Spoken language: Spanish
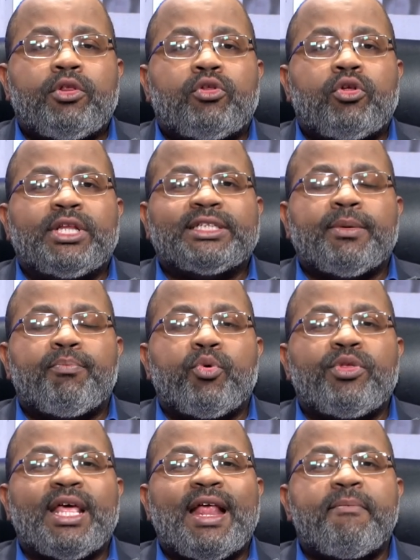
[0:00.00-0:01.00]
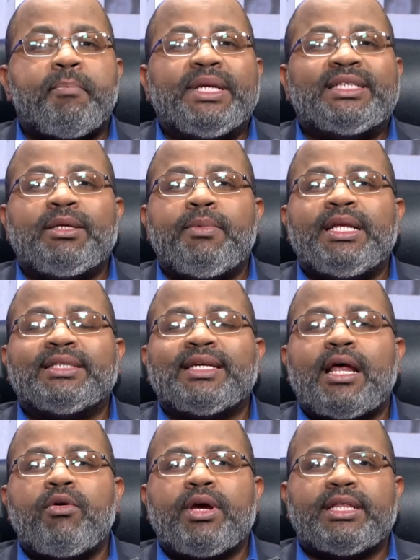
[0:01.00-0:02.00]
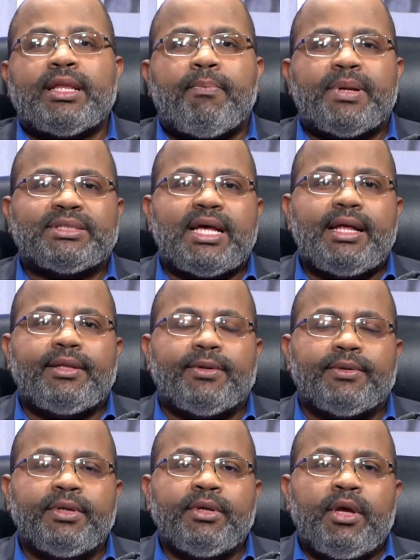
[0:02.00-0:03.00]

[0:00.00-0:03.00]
donde se pudiera visibilizar lo que está pasando.